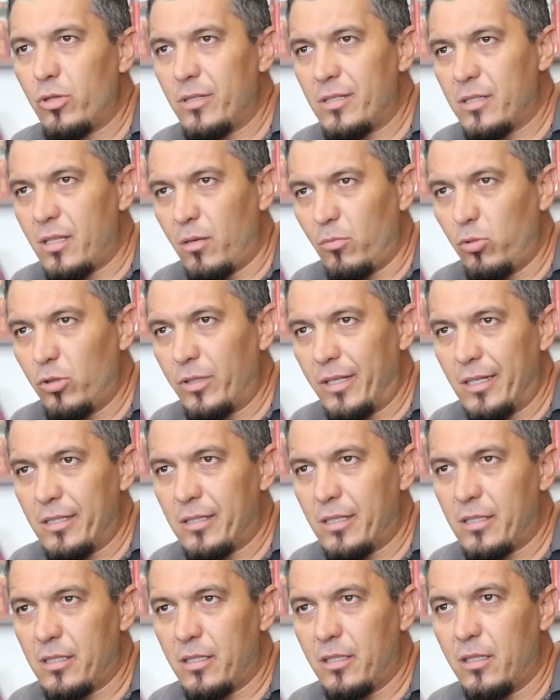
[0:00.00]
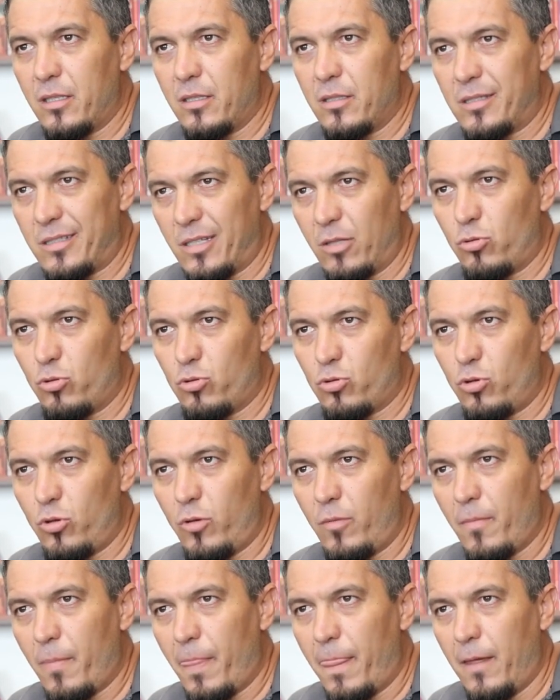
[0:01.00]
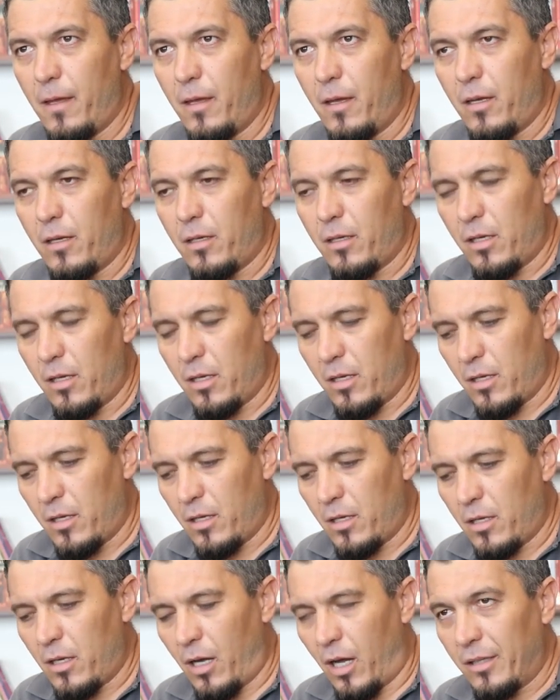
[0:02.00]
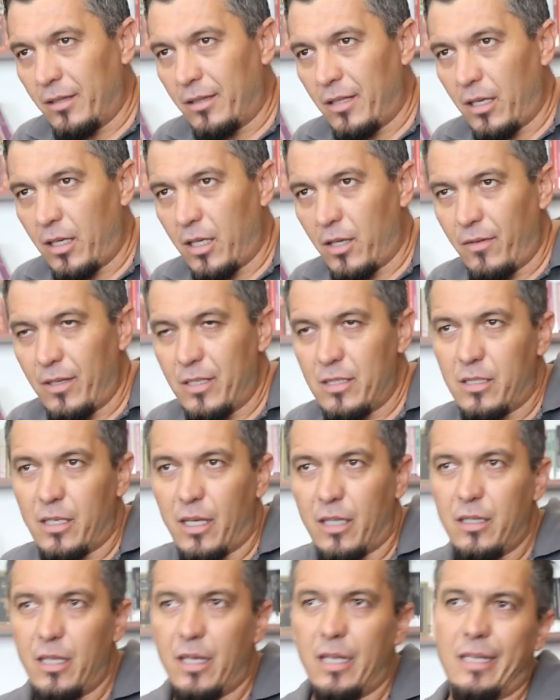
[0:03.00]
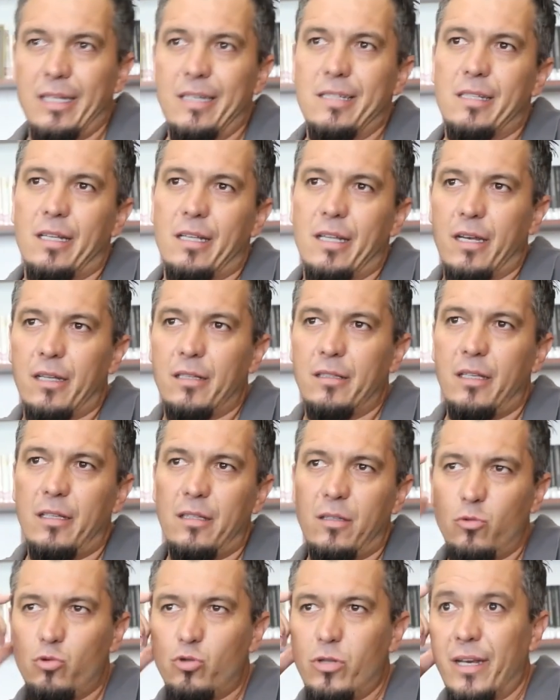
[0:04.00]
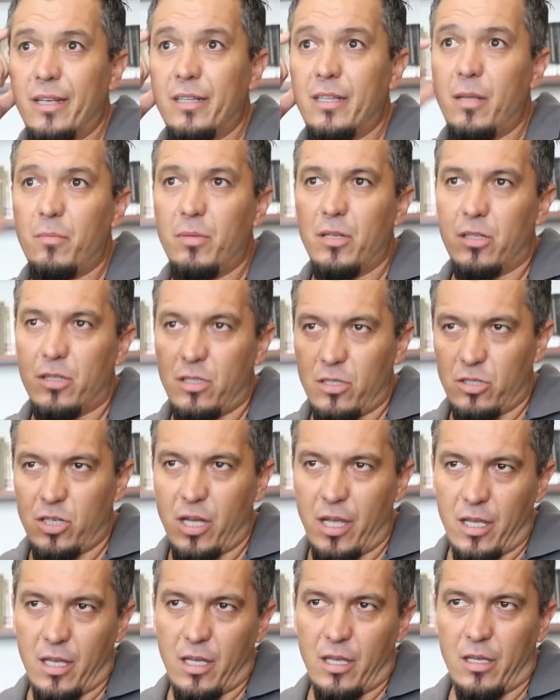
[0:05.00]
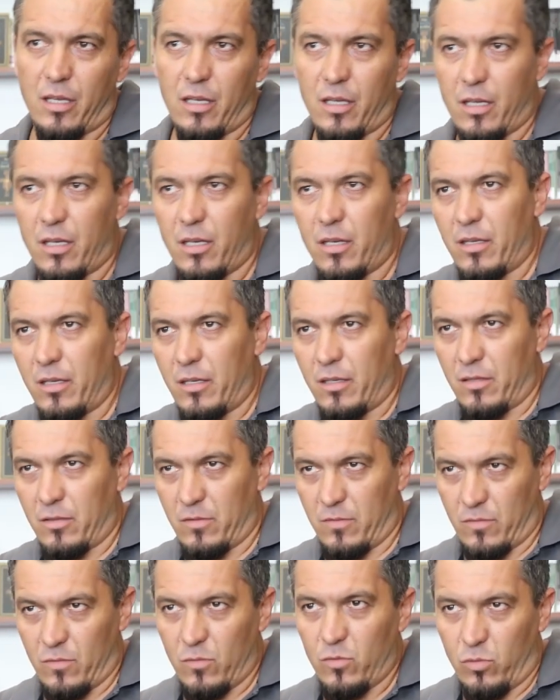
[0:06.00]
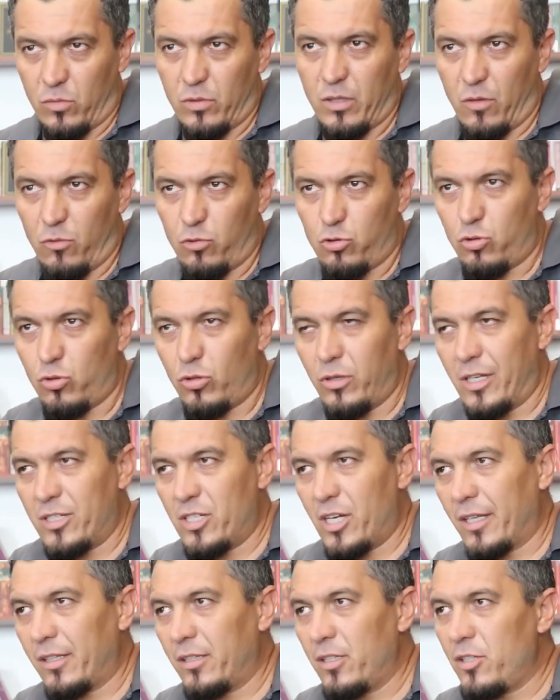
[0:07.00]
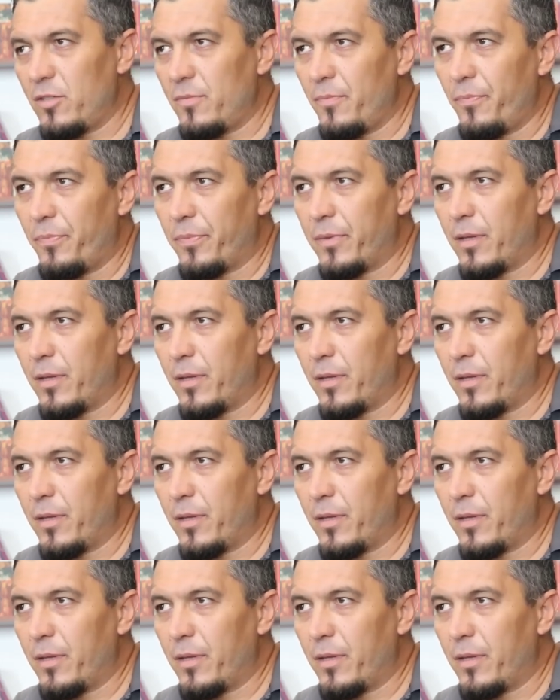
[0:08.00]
diyor İstanbul Kilisesi'nin statüsü Antakya ve İskenderiye kiliselerinin üzerinde bir şeye kavuşturulacaktır.